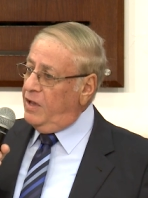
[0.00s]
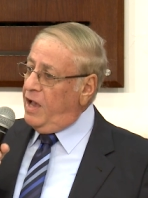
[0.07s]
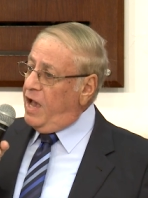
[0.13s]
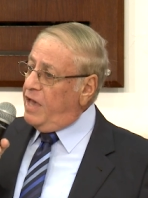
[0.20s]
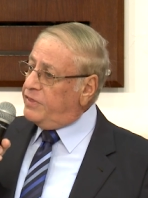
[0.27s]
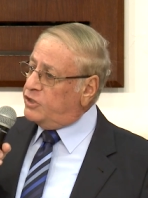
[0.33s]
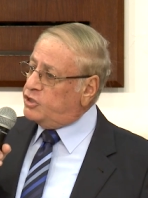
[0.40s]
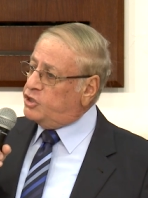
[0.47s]

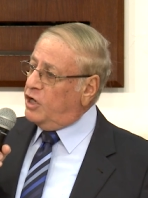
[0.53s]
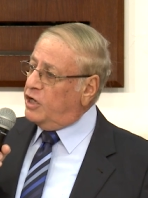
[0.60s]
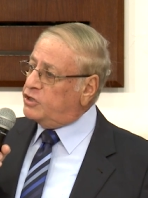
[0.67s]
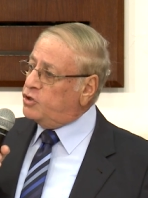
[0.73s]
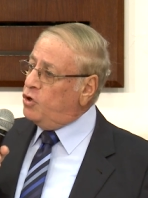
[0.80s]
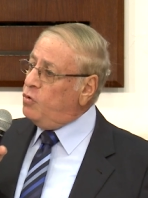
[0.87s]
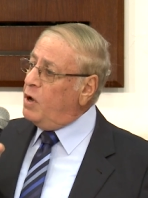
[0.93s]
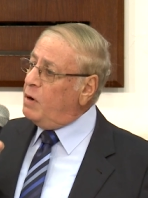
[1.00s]
هذا
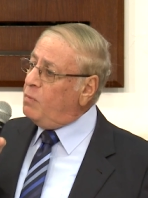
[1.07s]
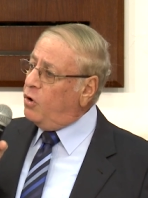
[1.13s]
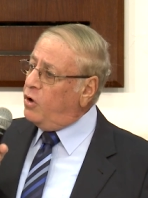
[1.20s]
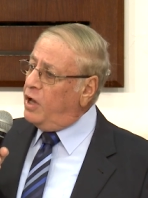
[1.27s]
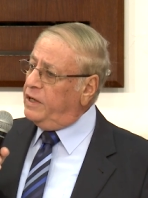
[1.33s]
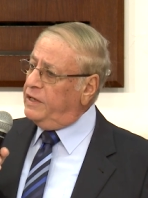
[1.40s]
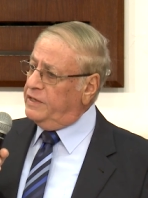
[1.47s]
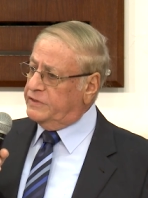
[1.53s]
الشخص هو
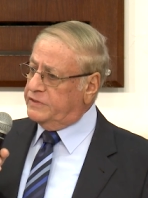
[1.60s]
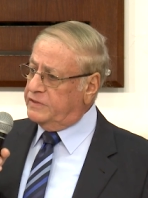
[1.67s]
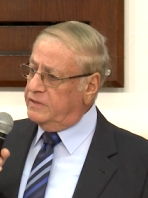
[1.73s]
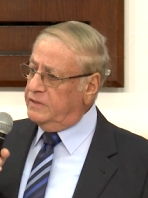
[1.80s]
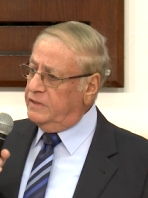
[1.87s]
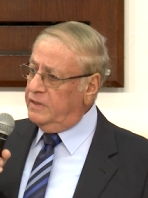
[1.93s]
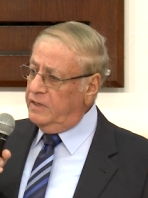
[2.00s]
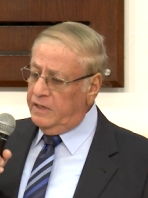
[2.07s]

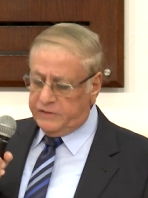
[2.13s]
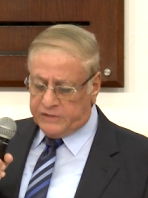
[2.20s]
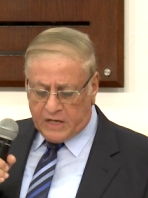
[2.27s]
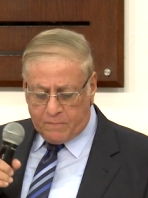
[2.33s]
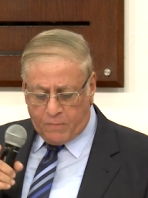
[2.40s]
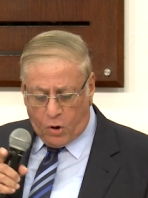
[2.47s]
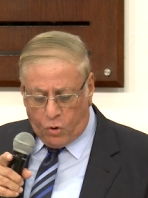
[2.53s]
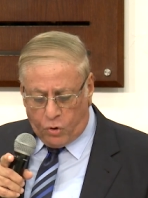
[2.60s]
المخلص زي
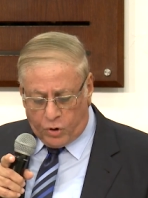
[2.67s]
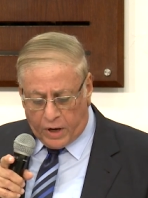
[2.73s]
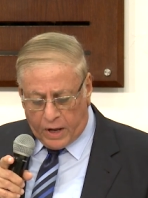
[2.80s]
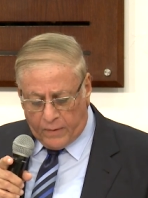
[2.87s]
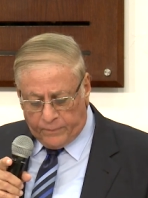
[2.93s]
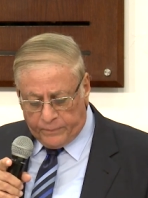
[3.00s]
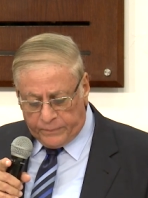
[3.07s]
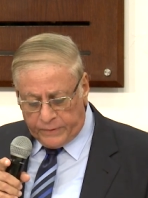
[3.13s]
ما
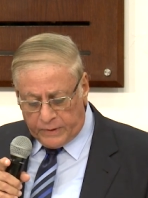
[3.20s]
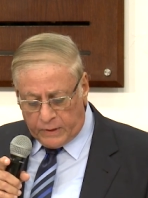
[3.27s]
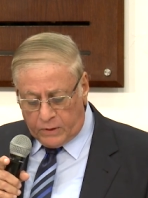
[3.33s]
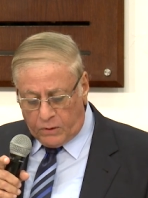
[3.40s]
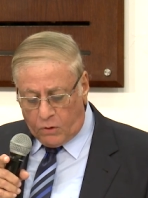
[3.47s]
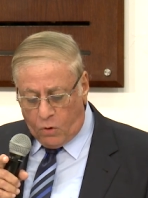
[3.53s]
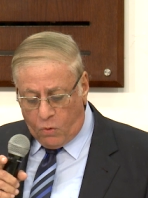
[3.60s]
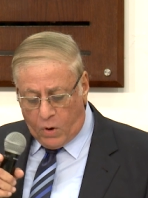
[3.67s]
قلنا
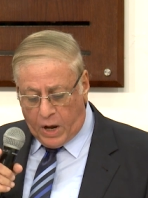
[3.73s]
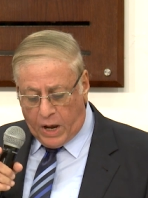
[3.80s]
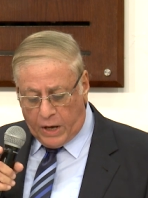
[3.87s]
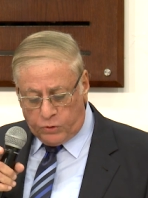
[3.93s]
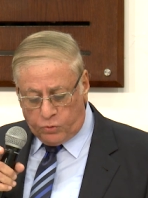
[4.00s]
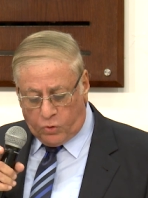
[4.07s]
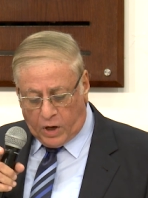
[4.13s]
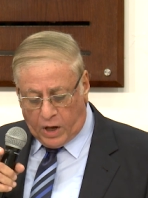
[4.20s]
هو
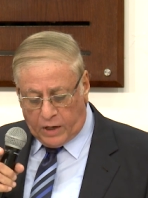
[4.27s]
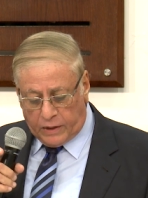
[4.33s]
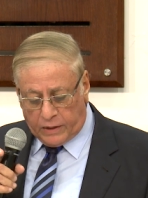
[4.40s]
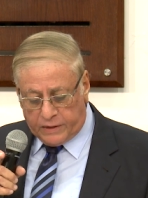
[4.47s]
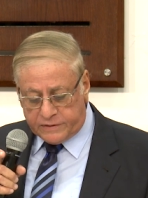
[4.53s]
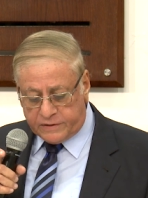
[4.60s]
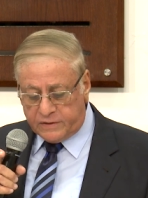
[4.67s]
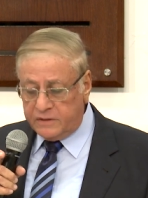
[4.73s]

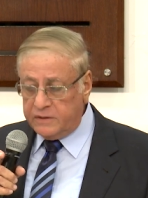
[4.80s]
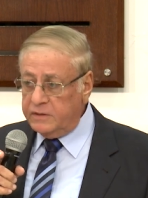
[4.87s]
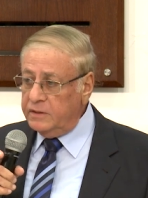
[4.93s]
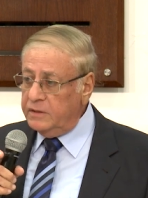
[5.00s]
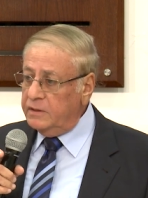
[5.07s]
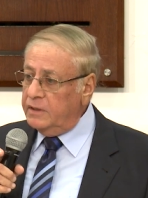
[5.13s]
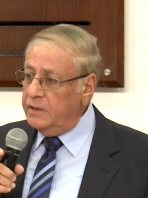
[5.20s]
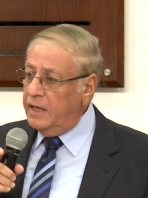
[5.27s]
هيخلص
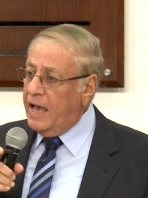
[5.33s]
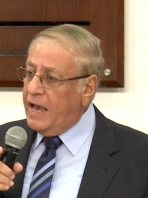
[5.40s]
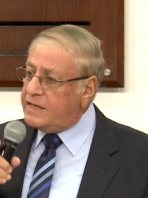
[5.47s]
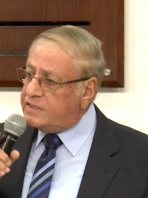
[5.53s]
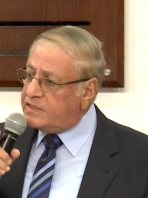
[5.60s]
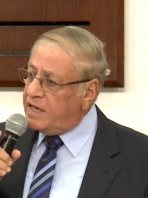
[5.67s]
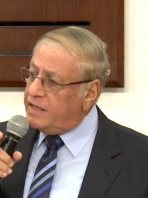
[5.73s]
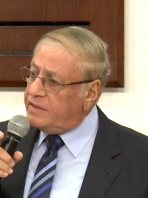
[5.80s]

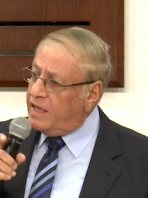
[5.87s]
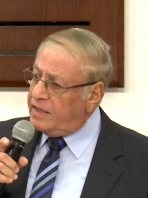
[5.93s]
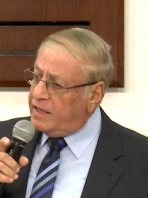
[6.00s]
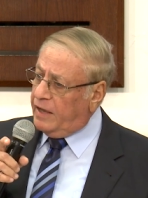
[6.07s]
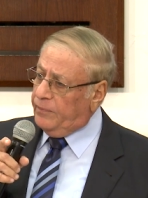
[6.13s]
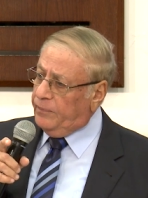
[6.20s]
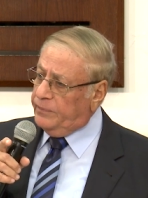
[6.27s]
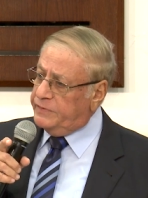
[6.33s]

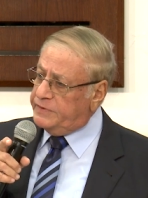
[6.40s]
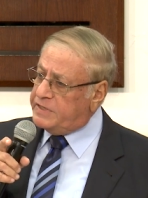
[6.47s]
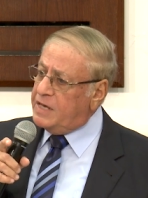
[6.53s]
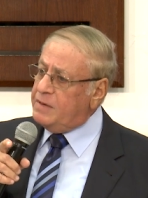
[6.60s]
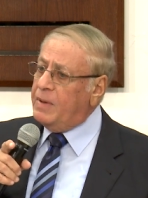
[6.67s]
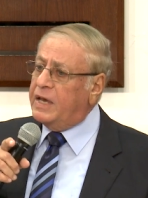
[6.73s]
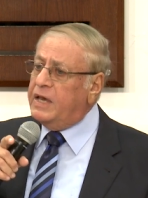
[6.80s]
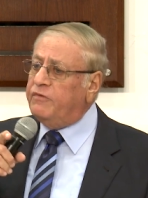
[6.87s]
اجسادنا
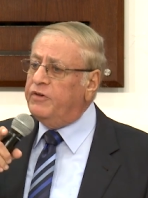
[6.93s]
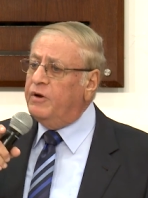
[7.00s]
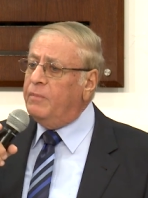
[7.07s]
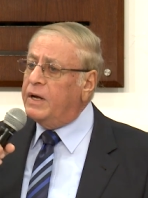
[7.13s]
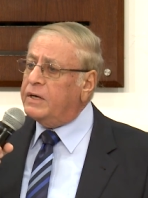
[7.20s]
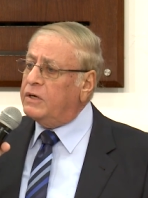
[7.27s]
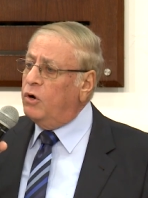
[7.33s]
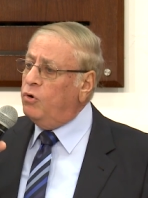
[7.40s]
زي ما جه في
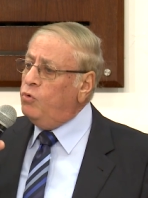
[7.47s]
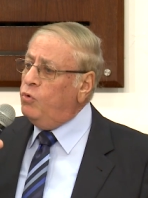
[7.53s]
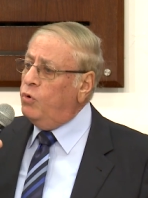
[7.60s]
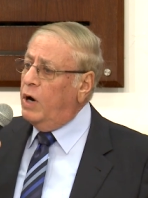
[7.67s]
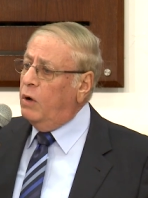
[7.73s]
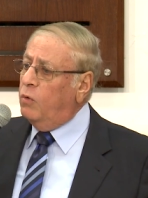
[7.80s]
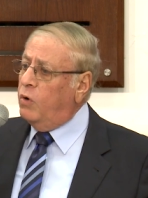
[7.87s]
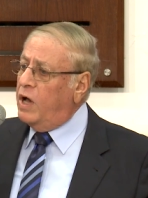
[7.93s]
المره
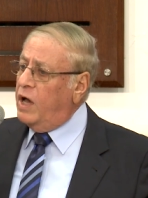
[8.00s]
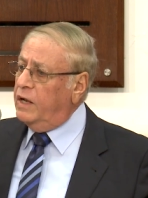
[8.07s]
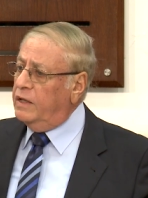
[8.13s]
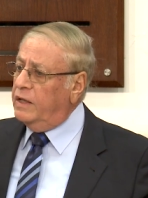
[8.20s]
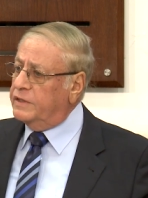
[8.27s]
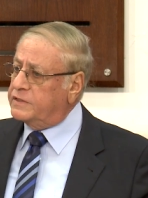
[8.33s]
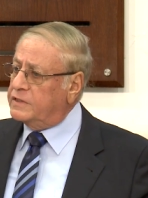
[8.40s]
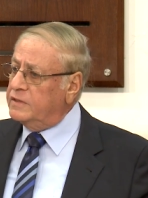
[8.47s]
الاولى
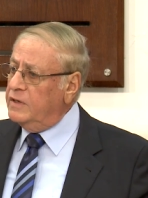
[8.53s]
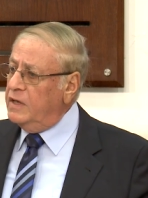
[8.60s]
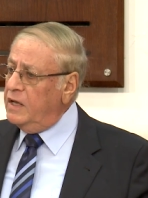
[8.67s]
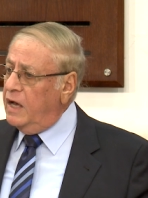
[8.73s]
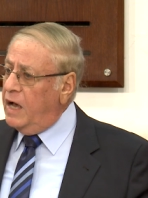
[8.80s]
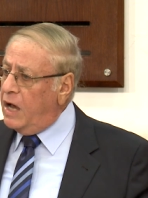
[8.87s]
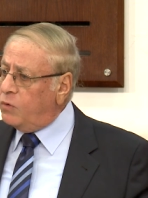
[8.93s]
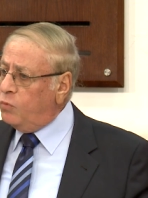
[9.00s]
وخلص
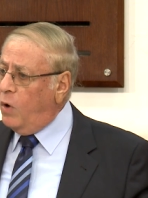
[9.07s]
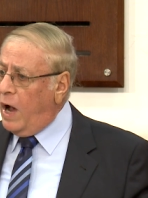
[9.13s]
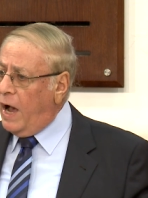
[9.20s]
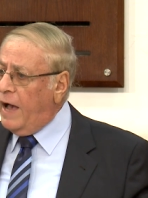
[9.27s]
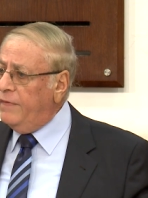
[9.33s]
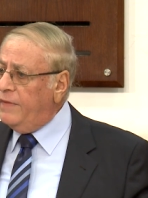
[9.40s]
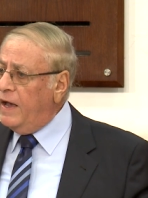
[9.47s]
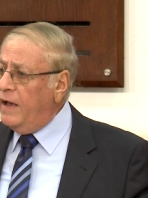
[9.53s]

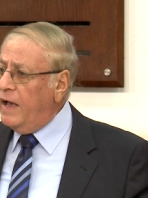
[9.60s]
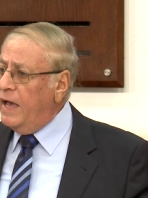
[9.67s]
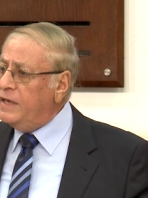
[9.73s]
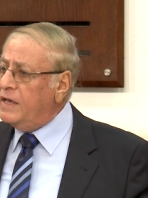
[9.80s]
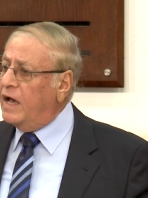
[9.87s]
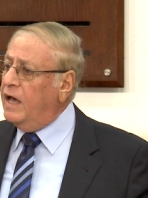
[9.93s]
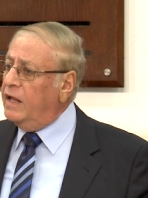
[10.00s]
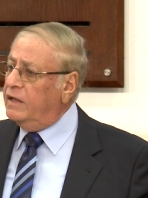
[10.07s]
ارواحنا
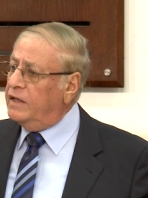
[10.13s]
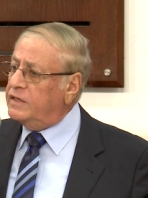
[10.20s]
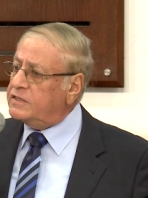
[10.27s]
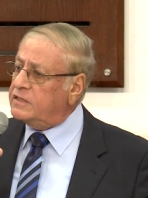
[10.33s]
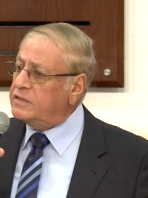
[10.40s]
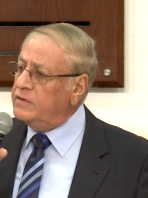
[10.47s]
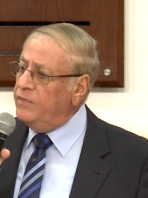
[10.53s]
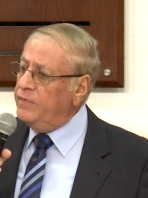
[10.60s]

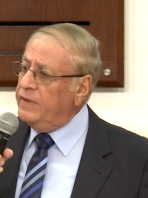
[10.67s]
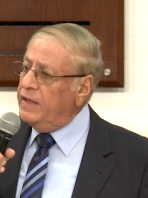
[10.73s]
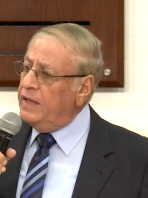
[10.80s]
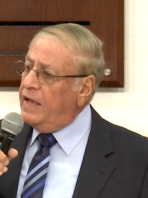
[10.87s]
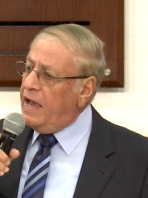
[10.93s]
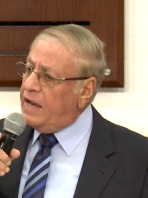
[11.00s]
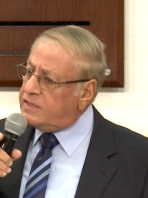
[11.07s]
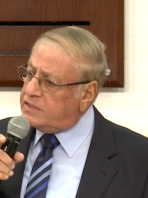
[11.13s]
هيخلص
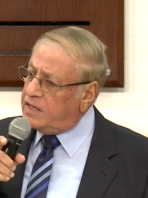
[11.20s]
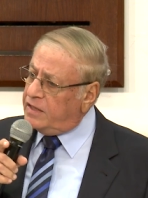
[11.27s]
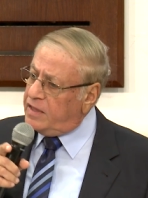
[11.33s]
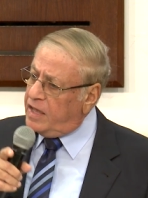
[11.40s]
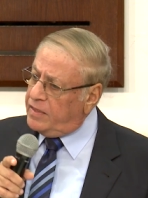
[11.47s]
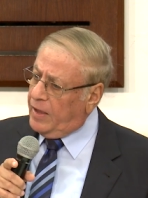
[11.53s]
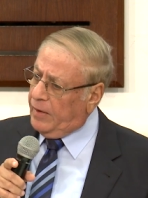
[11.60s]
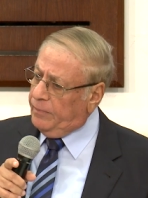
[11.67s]

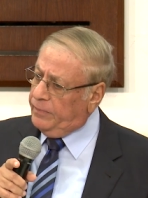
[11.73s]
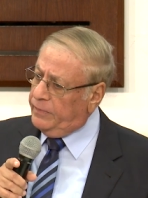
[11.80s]
اجسادنا